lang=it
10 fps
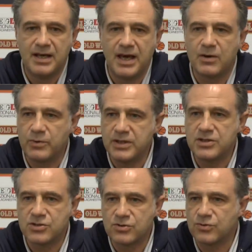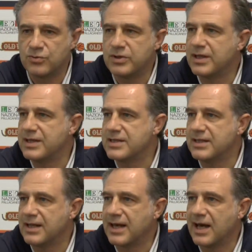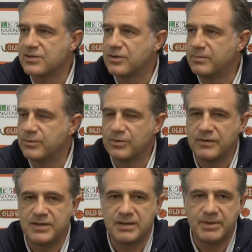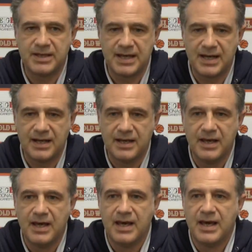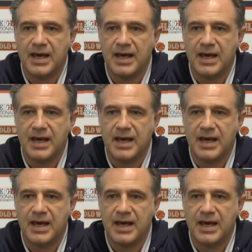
e quindi ci sono tutti i rischi del caso dal punto di vista mentale